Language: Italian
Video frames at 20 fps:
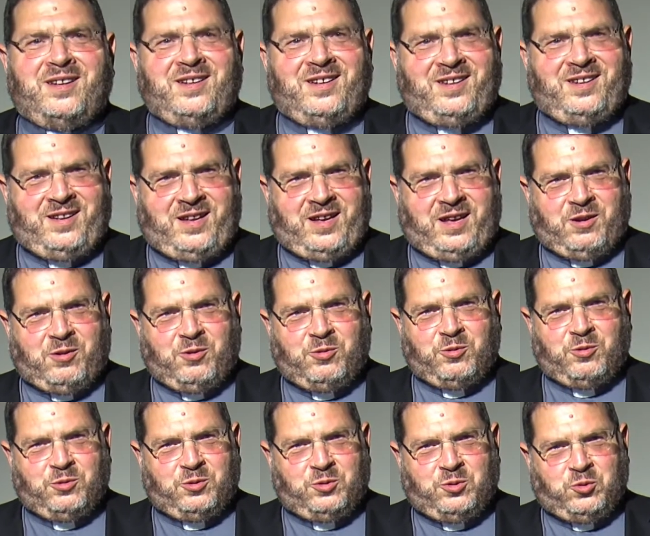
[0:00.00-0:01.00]

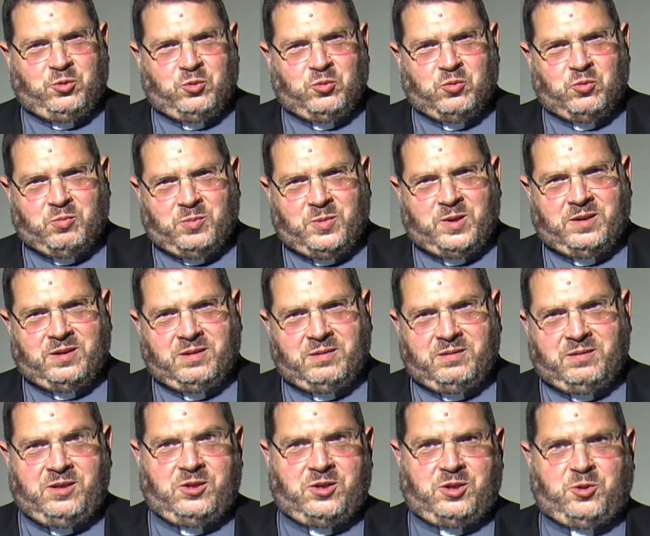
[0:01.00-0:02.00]
ergo sum,
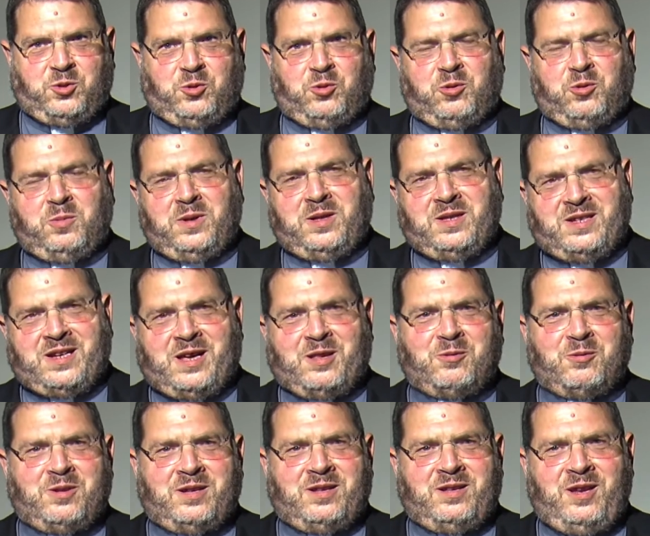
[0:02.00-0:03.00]
dice sono pensato
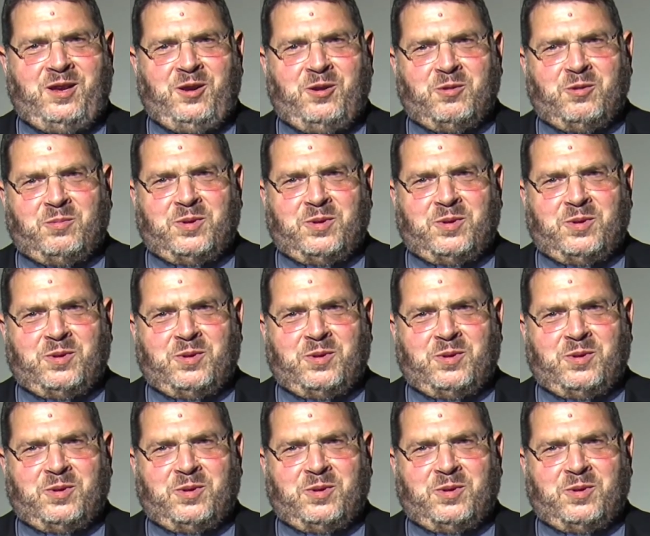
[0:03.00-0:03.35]
da Dio,